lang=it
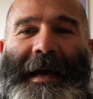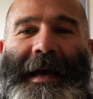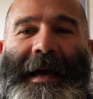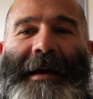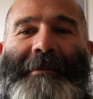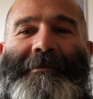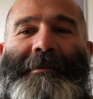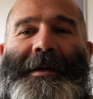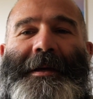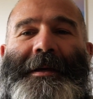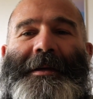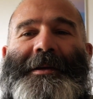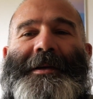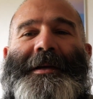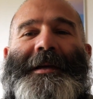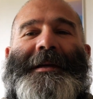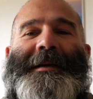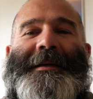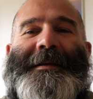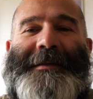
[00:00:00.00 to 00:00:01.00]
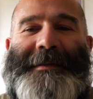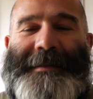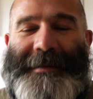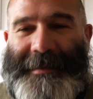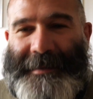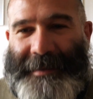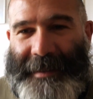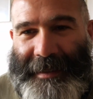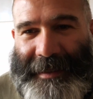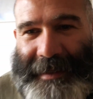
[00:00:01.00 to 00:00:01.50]
amici,
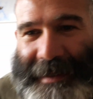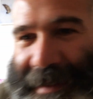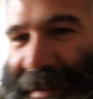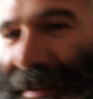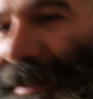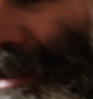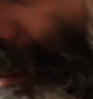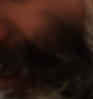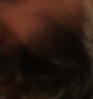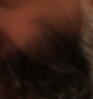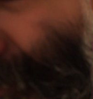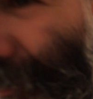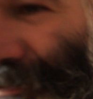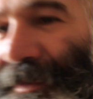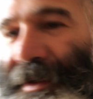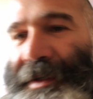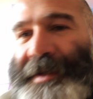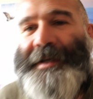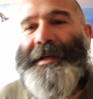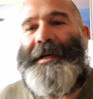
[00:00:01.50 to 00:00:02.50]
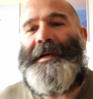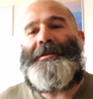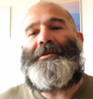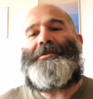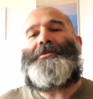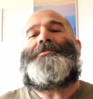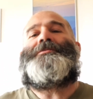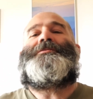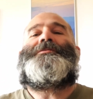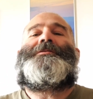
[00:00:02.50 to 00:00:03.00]
ah, invece che in
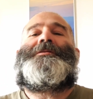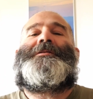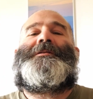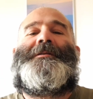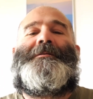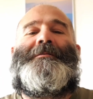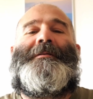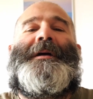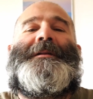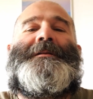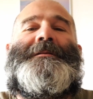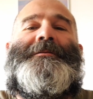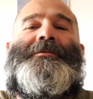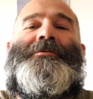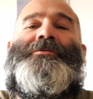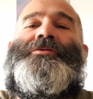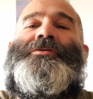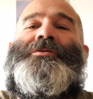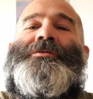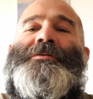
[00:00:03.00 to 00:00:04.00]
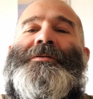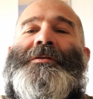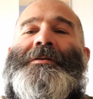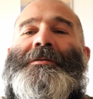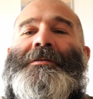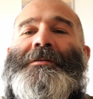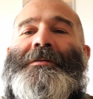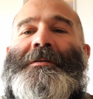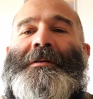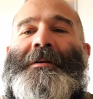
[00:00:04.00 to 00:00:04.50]
studio di qua in
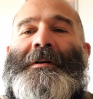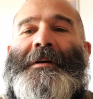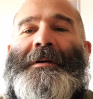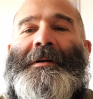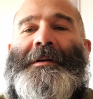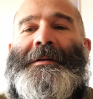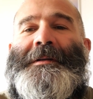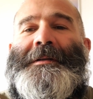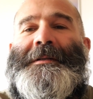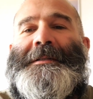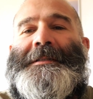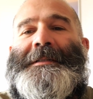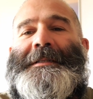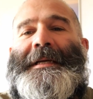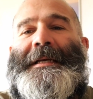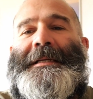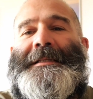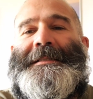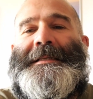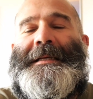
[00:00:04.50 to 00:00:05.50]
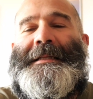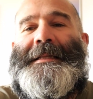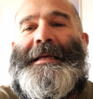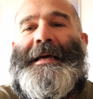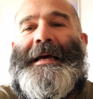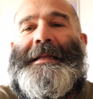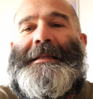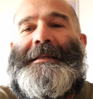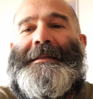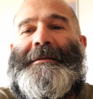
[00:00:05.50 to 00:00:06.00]
soggiorno, senza
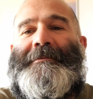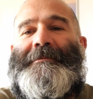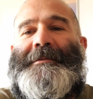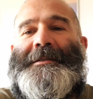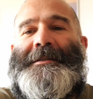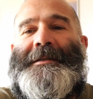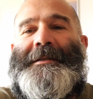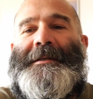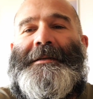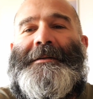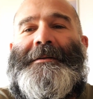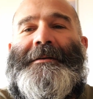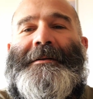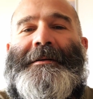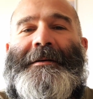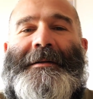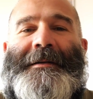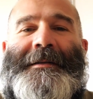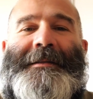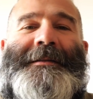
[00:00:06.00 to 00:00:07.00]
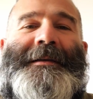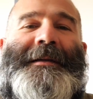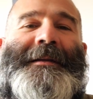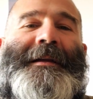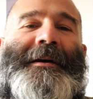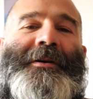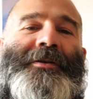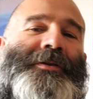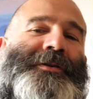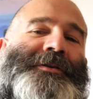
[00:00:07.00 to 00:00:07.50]
tante misericordie, è
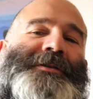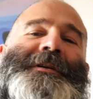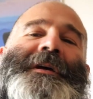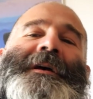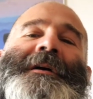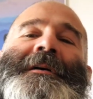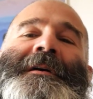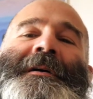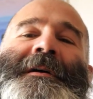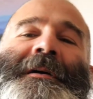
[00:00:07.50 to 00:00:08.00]
una cosa